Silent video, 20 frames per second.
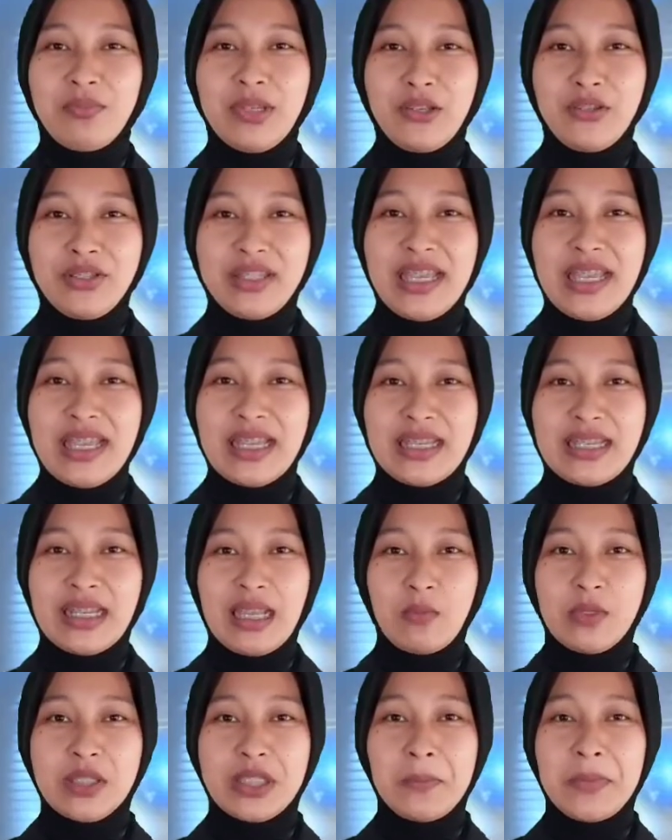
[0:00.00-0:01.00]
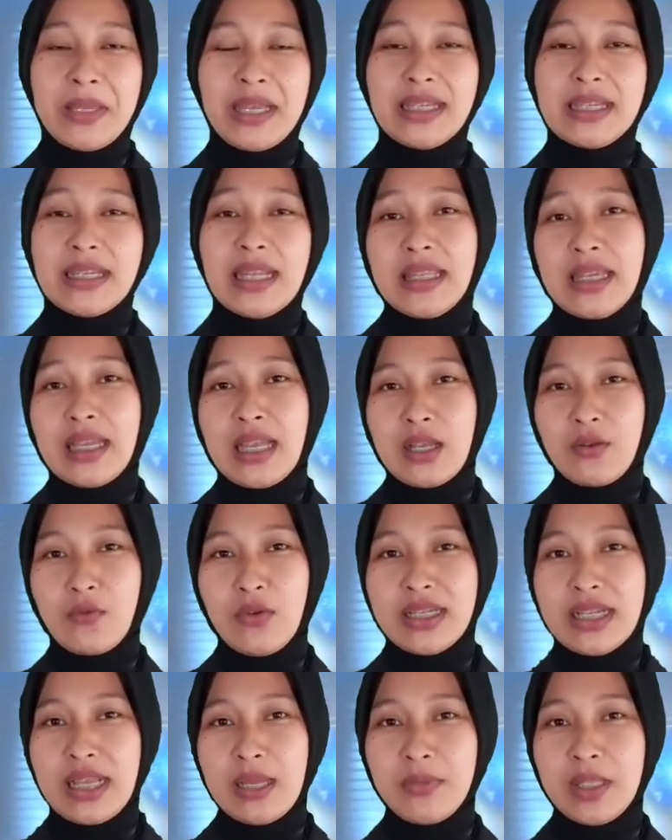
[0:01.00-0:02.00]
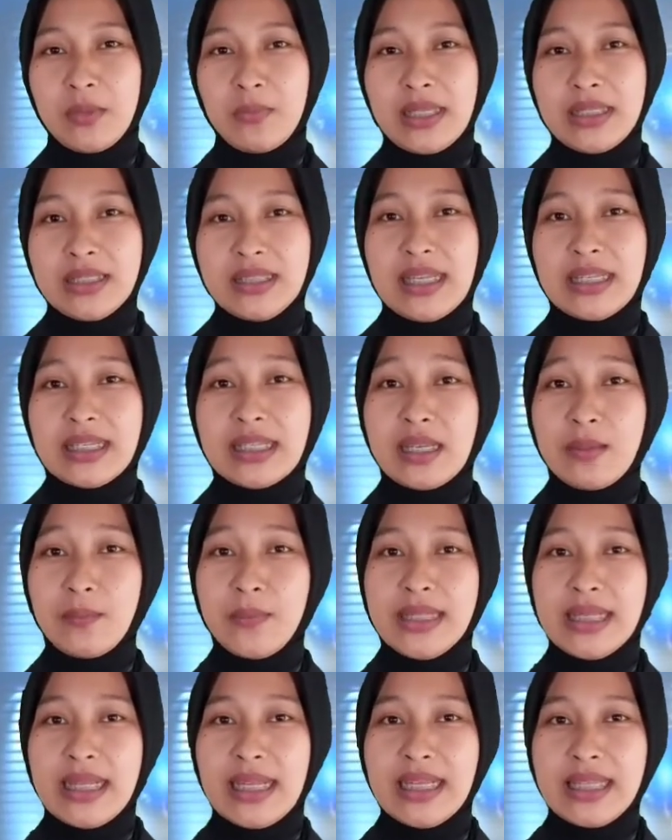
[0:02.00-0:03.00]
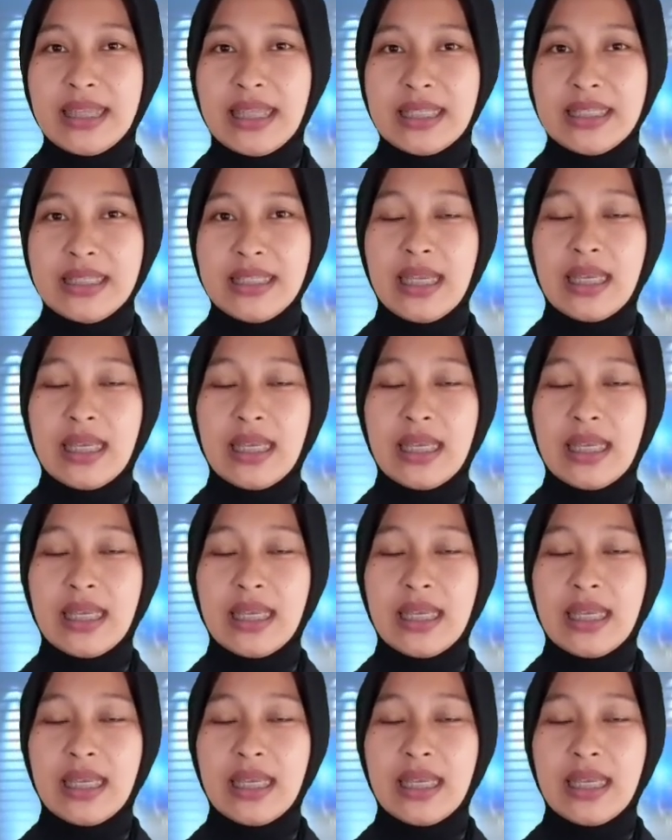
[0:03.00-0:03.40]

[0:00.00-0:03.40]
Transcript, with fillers: Berikutnya akan kami sampaikan data gangguan kamtimas dan kriminalitas